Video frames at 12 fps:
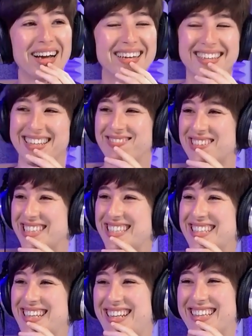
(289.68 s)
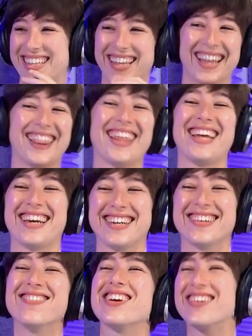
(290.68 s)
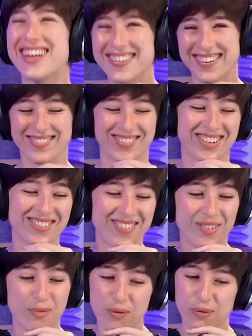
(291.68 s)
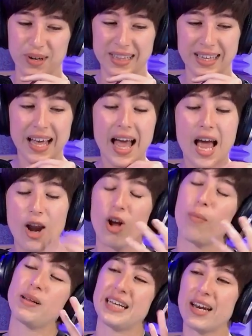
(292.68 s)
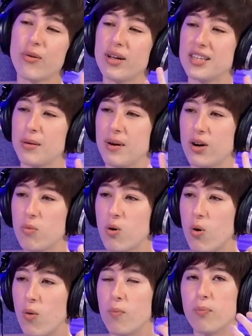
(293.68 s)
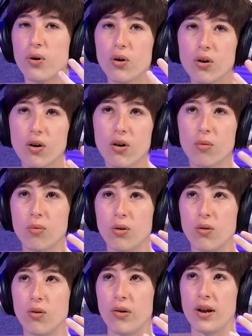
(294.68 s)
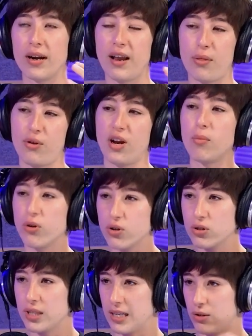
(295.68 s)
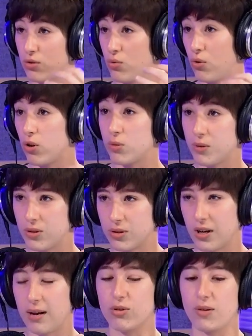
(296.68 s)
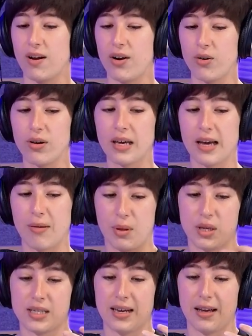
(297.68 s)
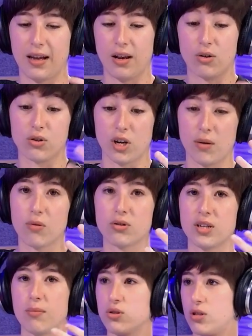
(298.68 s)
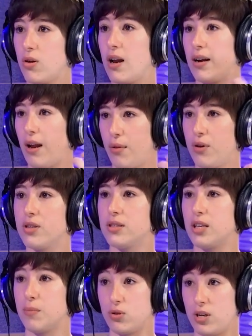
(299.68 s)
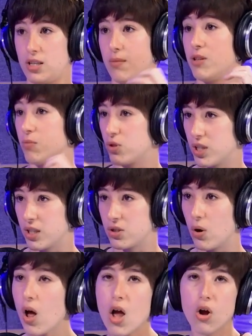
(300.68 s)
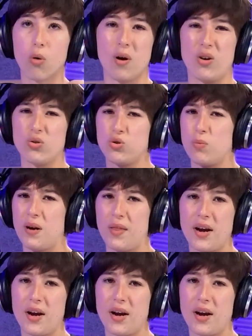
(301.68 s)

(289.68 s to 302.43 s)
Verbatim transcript: ay, ¿qué me estás queriendo decir, no? Pero que fue como muy fuerte. Lo que pasa que era una trama como un poco como una relación amorosa, que esto es uno de los mitos que queríamos hablar hoy, que hay veces que en los libros se han mostrado las relaciones entre personas del mismo sexo como algo súper